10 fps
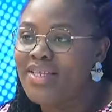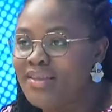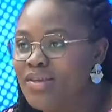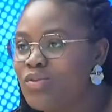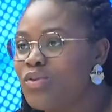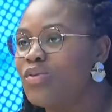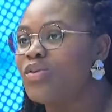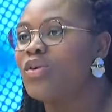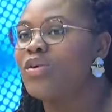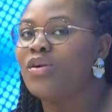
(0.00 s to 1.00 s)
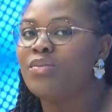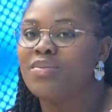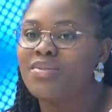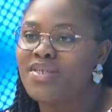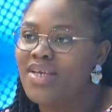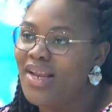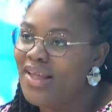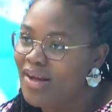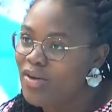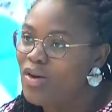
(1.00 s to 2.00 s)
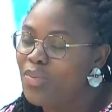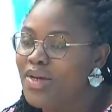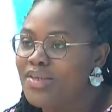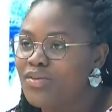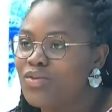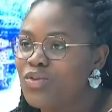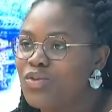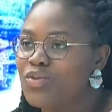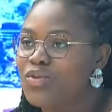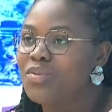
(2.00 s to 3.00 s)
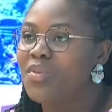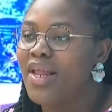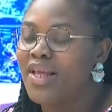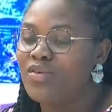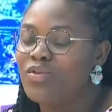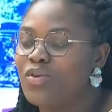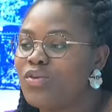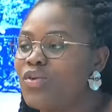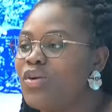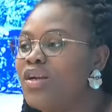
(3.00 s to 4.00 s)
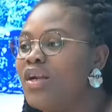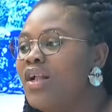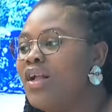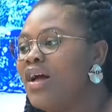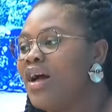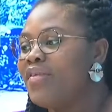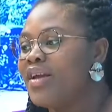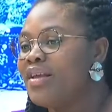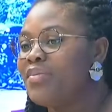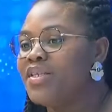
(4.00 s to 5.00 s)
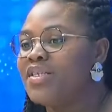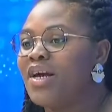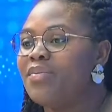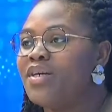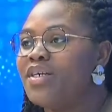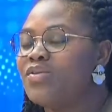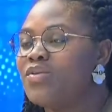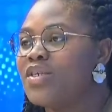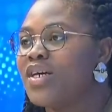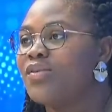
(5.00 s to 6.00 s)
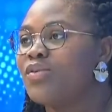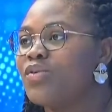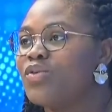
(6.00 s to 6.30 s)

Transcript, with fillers: était sous contrôle, même si elle est encore présente aujourd'hui, mais elle est sous contrôle avec les médicaments et tout ça. Donc